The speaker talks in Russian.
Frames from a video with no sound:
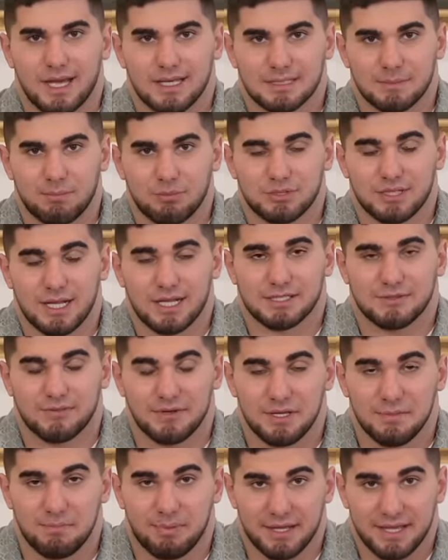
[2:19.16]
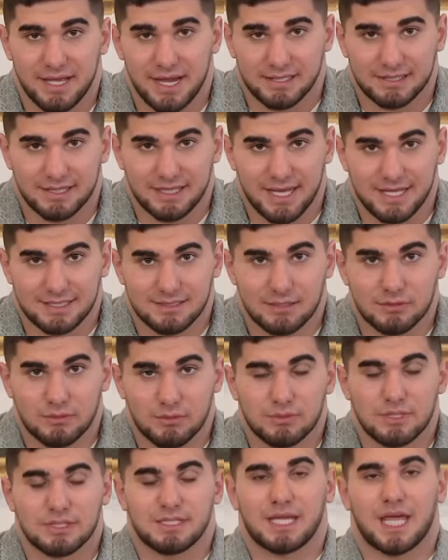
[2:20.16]
я запускал свои проекты, я
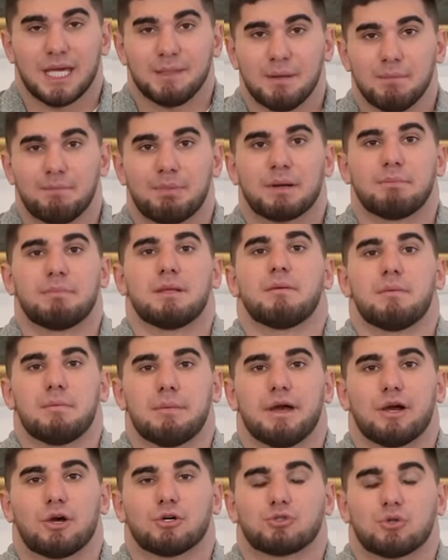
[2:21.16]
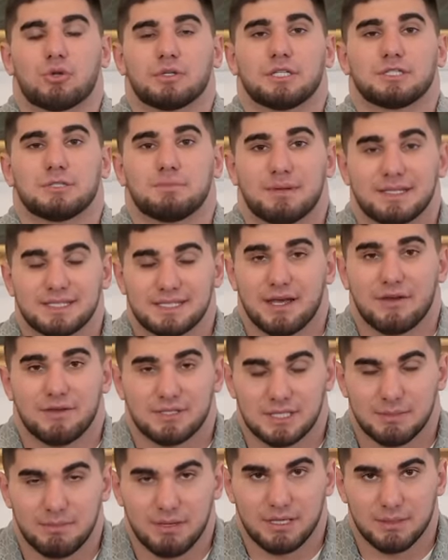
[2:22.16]
столкнулся с такими проблемами, о которых даже представить
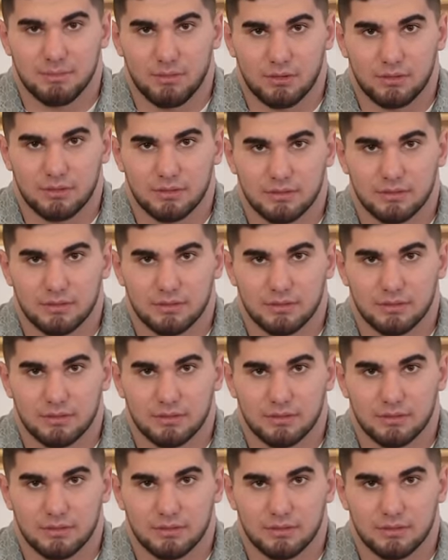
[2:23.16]
себе не мог.